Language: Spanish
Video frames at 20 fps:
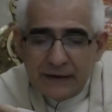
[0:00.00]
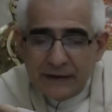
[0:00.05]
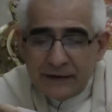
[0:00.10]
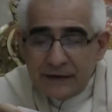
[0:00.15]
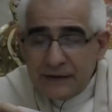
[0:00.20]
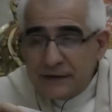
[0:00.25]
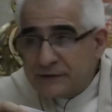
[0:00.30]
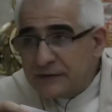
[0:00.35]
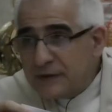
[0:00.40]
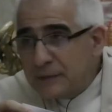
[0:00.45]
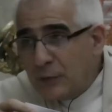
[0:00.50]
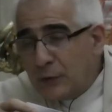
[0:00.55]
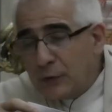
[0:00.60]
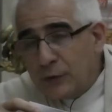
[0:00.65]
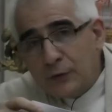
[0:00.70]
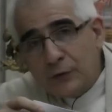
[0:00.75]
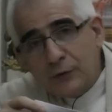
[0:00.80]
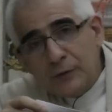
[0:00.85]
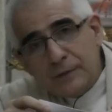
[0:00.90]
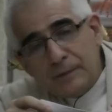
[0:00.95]
De ese
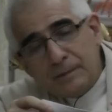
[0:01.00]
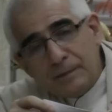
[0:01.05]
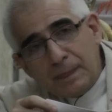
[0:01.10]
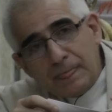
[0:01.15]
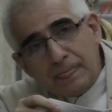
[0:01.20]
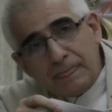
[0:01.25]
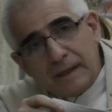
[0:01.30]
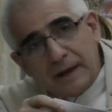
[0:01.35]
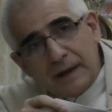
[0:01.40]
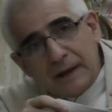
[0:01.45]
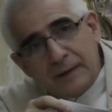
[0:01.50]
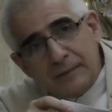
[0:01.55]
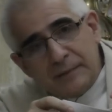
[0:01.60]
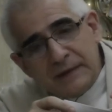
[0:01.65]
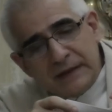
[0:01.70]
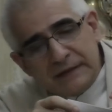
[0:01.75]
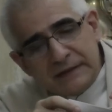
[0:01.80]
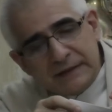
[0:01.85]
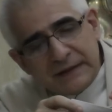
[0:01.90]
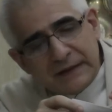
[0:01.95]
modo,
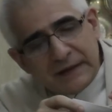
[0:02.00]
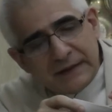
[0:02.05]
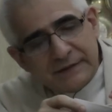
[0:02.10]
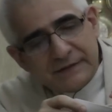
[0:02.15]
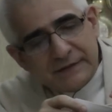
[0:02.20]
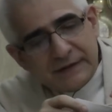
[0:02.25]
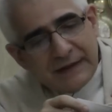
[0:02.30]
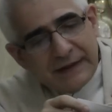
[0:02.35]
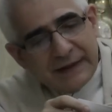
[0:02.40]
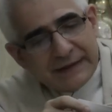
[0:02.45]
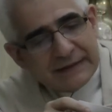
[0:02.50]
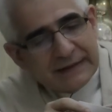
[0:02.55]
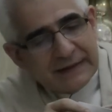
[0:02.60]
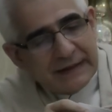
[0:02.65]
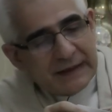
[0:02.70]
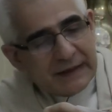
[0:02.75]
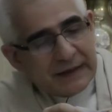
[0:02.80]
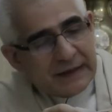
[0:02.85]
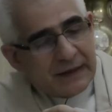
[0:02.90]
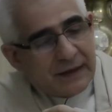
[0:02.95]
mientras la
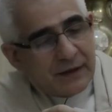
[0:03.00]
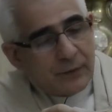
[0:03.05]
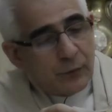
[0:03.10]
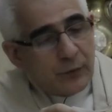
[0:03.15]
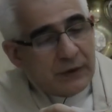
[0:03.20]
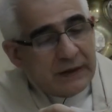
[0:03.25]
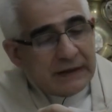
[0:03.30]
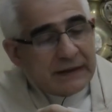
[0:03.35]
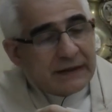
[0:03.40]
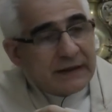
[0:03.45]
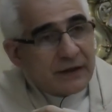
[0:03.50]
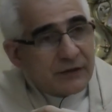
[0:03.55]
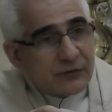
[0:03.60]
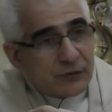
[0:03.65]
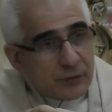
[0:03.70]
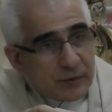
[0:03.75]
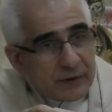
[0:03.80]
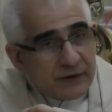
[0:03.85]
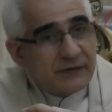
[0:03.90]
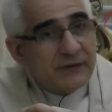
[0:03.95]
Tierra da vuelta
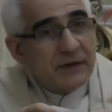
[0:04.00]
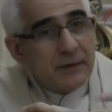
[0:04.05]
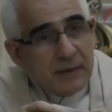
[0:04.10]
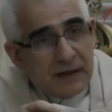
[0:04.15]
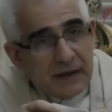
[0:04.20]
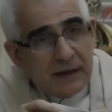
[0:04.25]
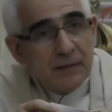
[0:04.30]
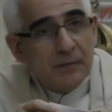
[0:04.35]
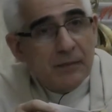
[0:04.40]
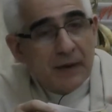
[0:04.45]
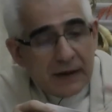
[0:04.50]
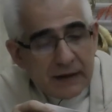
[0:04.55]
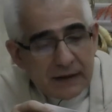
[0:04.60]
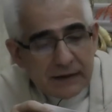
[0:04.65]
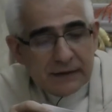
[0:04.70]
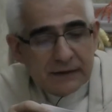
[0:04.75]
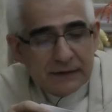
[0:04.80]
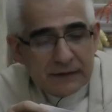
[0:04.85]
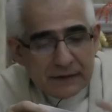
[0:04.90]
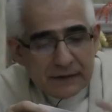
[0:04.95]
sobre sí misma,